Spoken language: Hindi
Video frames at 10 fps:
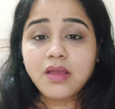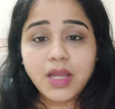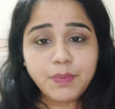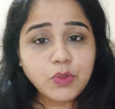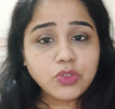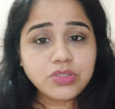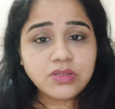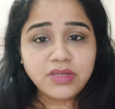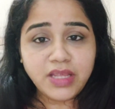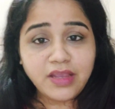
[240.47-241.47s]
कभी कुछ
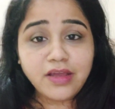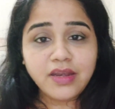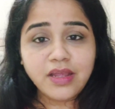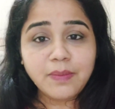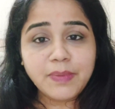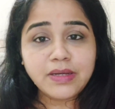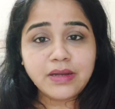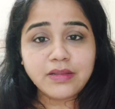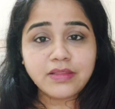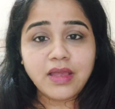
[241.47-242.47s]
नहीं करने का मन
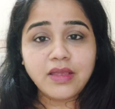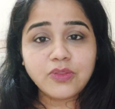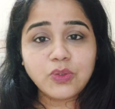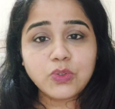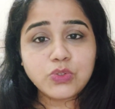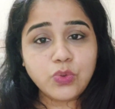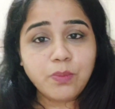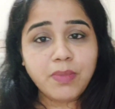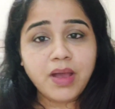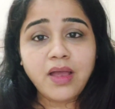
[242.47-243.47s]
करता है तो
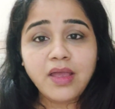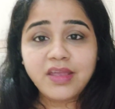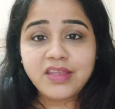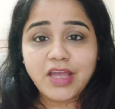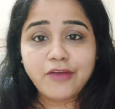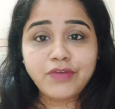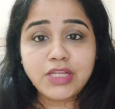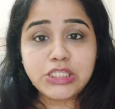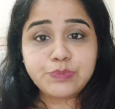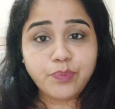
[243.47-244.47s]
जुम्बा या
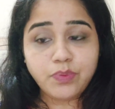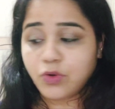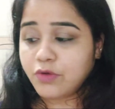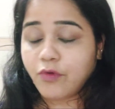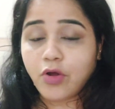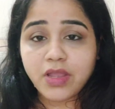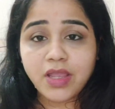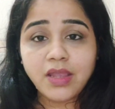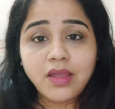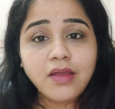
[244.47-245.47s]
फिर स्पोर्ट
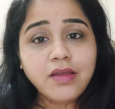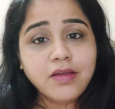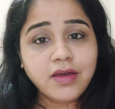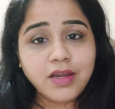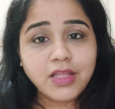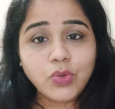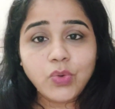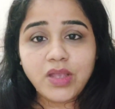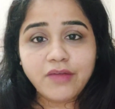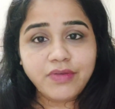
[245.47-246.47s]
वॉकिंग कर लेती हूँ
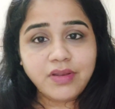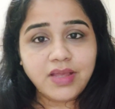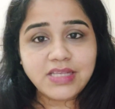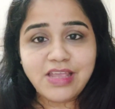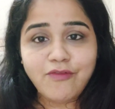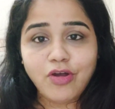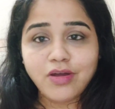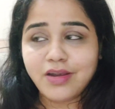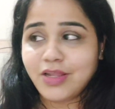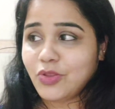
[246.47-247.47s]
या फिर ऐसे ही वॉक
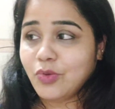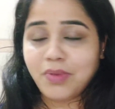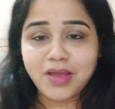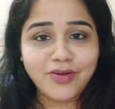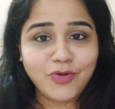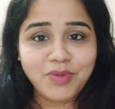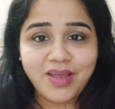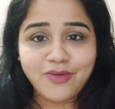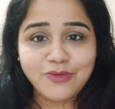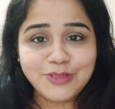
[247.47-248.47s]
कर लेती हूँ बैकग्राउंड
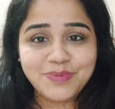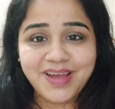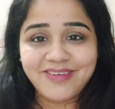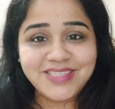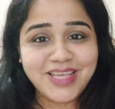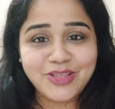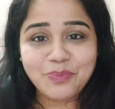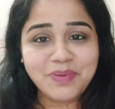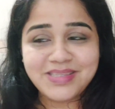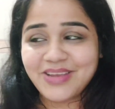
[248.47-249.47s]
में कुछ भी आवाज़ आए तो
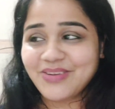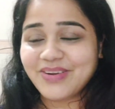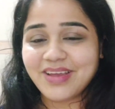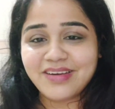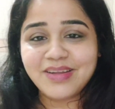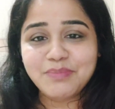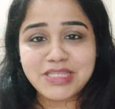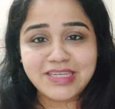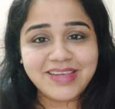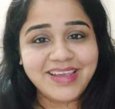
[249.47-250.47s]
प्लीज़ इग्नोर करना
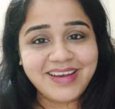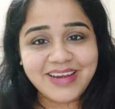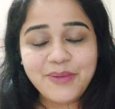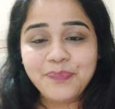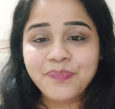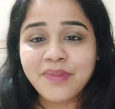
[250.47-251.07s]
बच्चे खेल रहे हैं